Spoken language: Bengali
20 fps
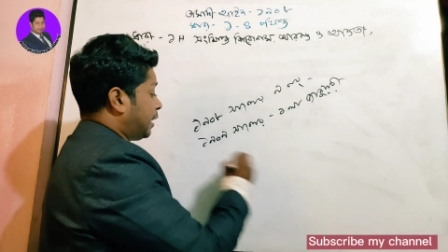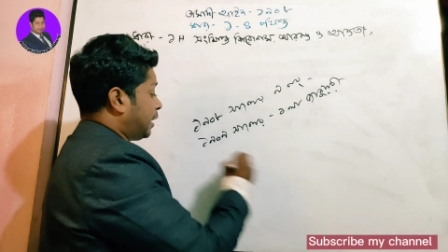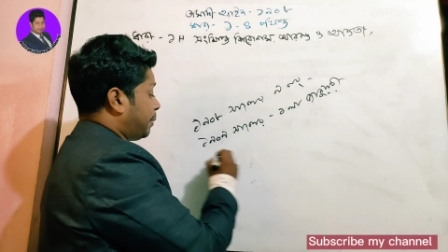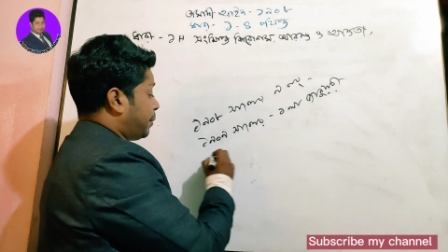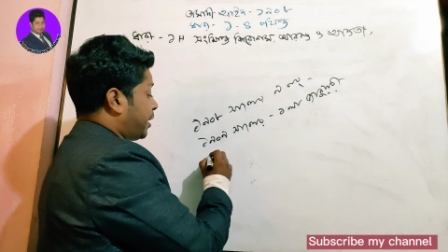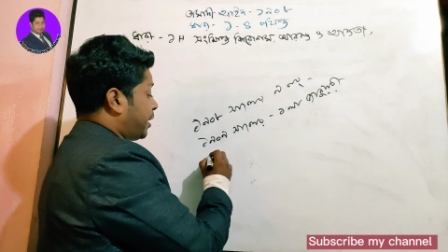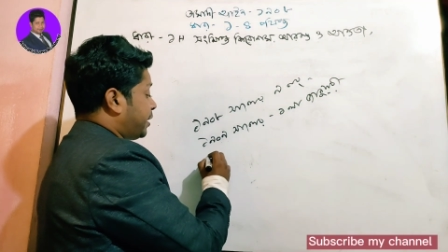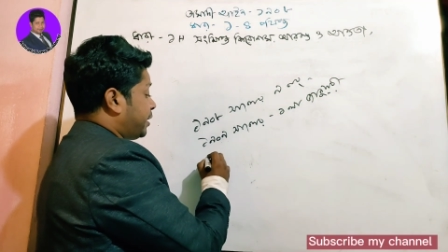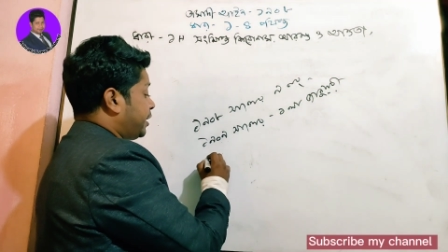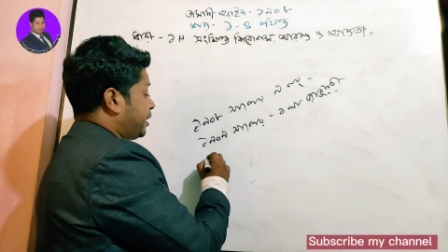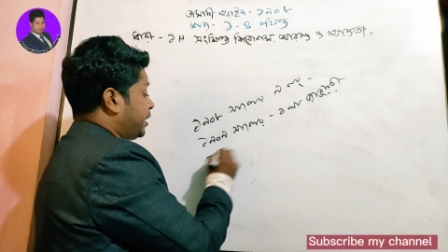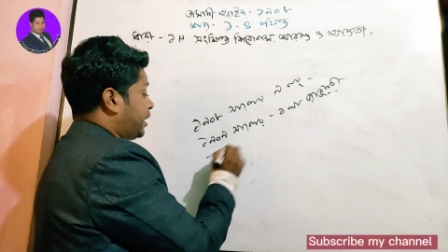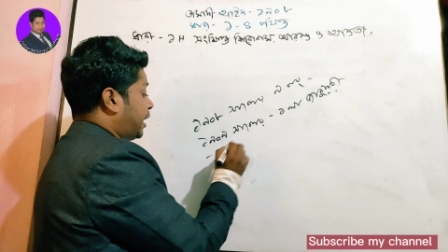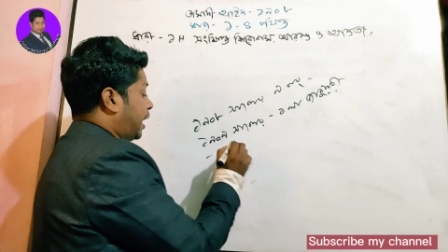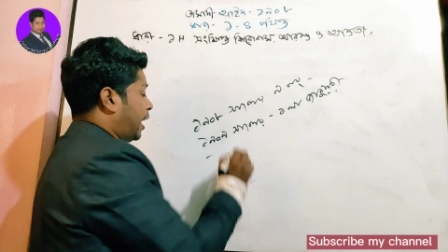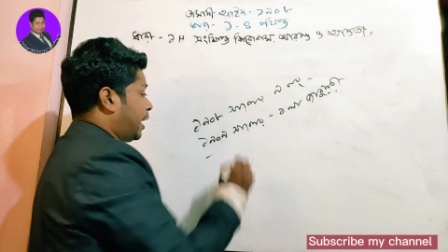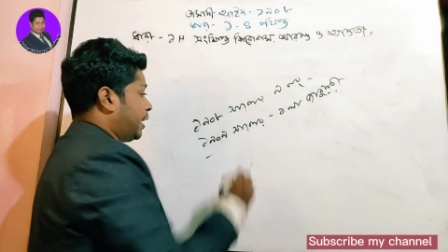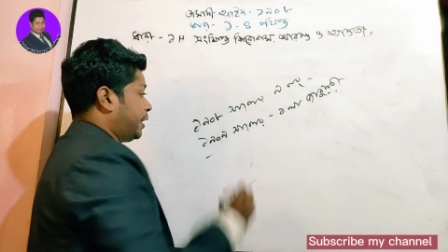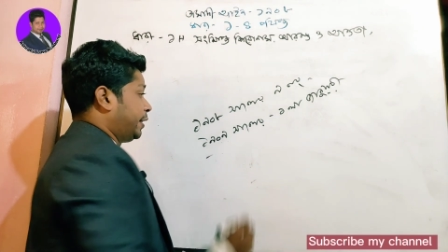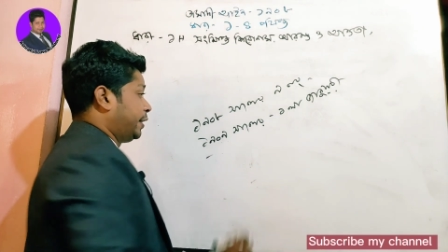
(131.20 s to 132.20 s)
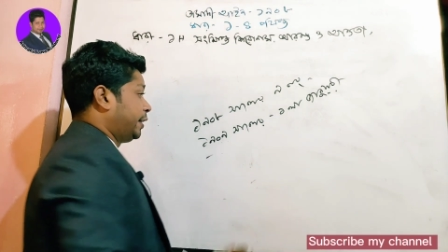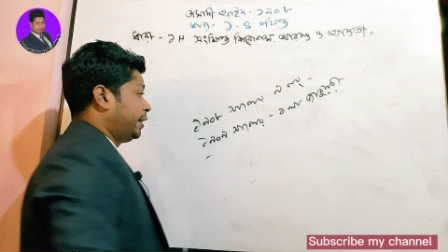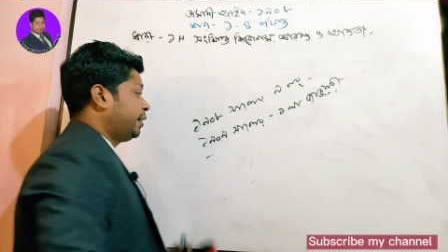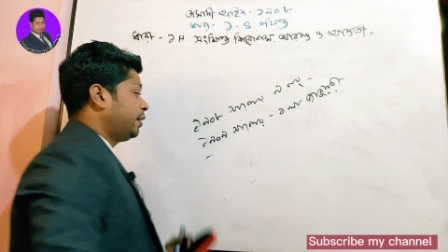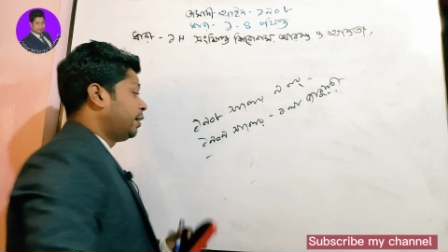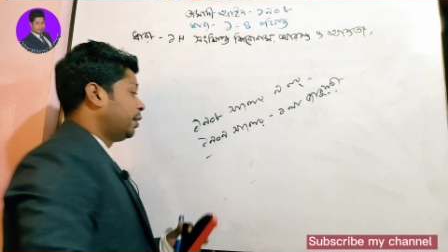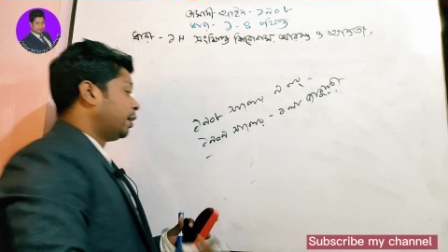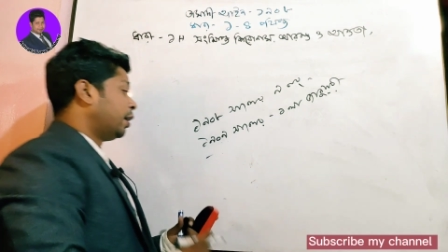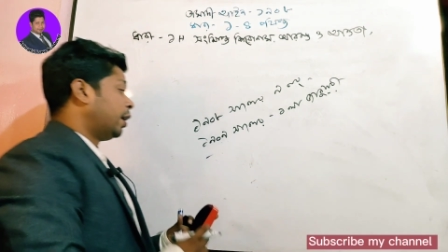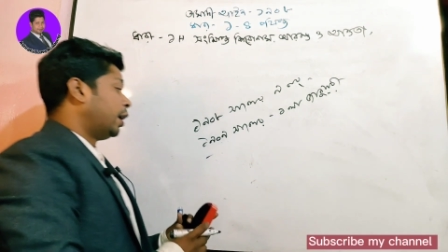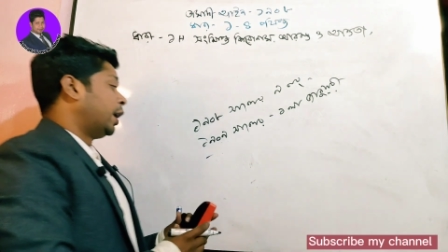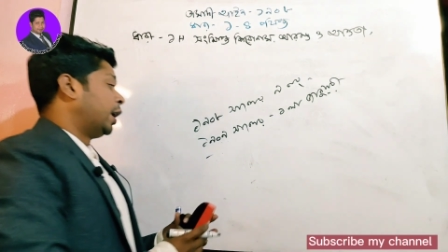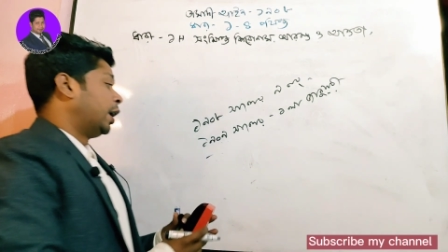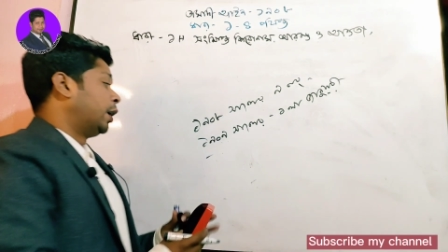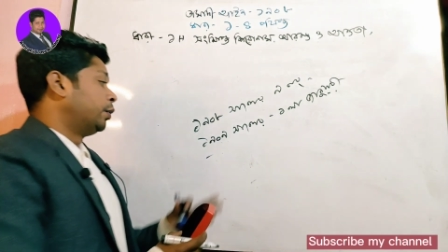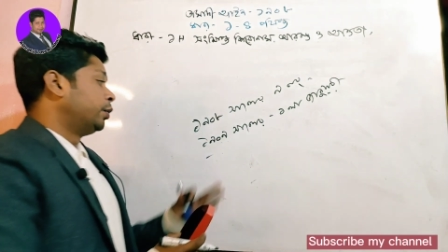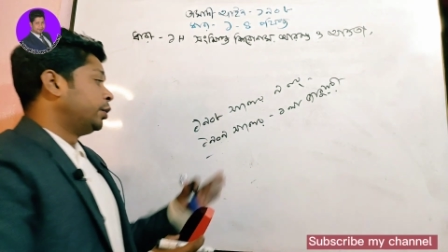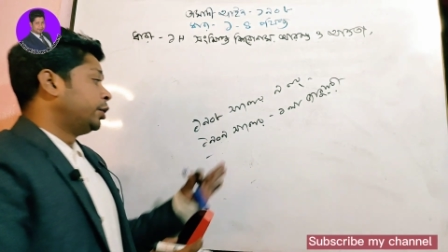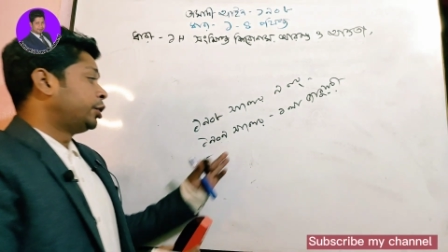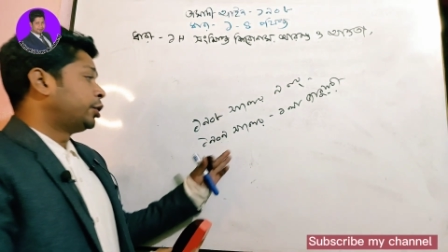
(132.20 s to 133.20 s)
তামাদি আইন
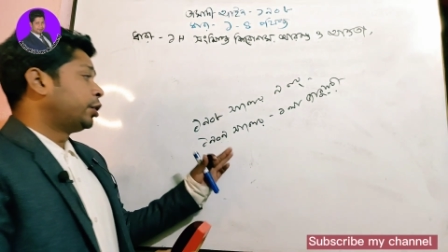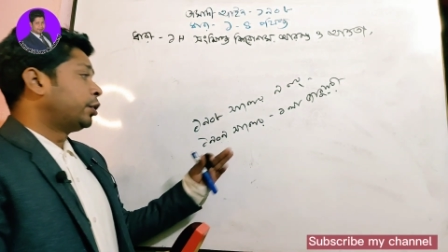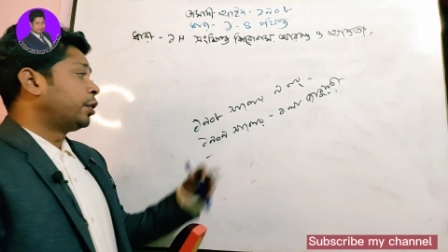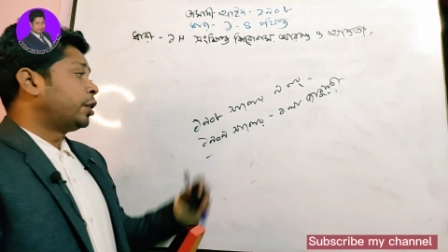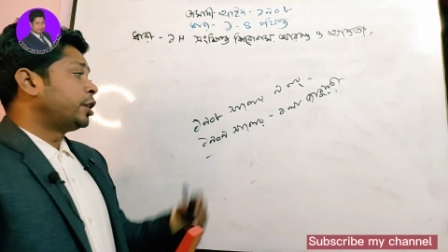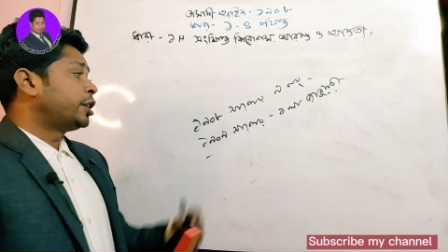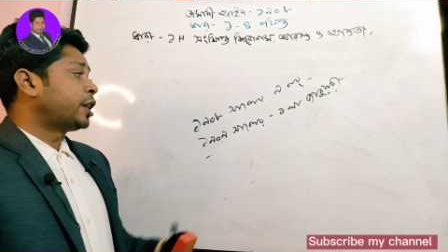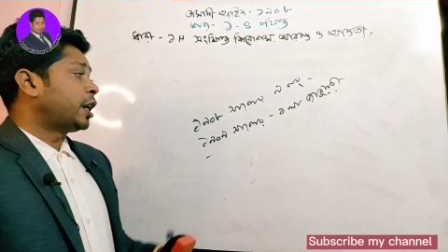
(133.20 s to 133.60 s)
উনিশশো